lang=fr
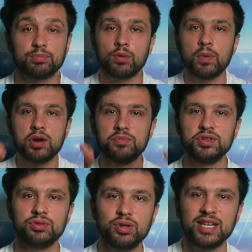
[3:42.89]
Pour moi, le
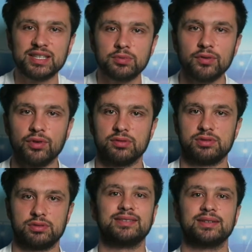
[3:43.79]
mieux de l'équipe de
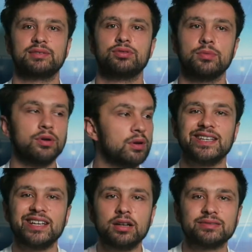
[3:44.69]
France, exactement,
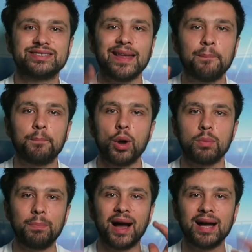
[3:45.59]
c'est Kanté,
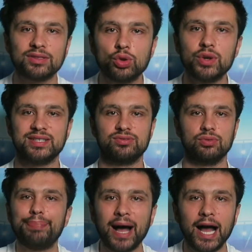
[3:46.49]
Pogba, Tolisso.
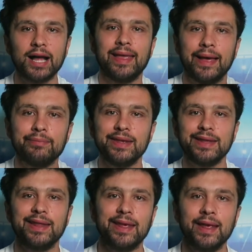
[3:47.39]
Pas
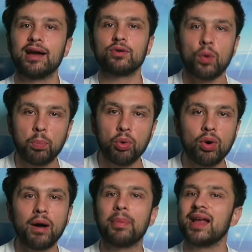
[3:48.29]
terminé. La
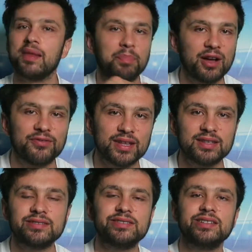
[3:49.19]
compo, après, elle est
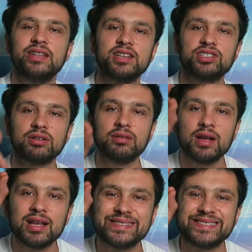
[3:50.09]
parfaite. Didier Deschamps,
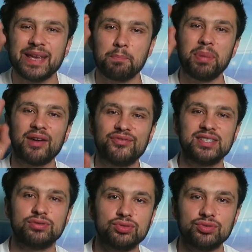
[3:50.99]
c'est parfait
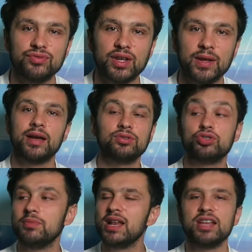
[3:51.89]
ce que tu fais. Hein.
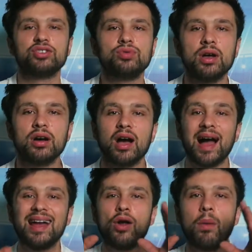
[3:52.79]
Tu mets les joueurs
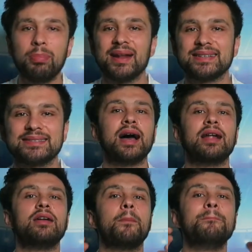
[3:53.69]
à leur place, à
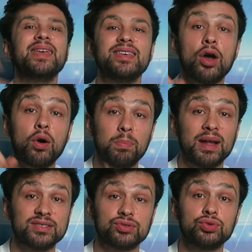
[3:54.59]
leur meilleure
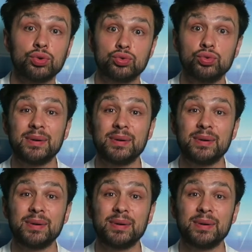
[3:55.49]
place surtout.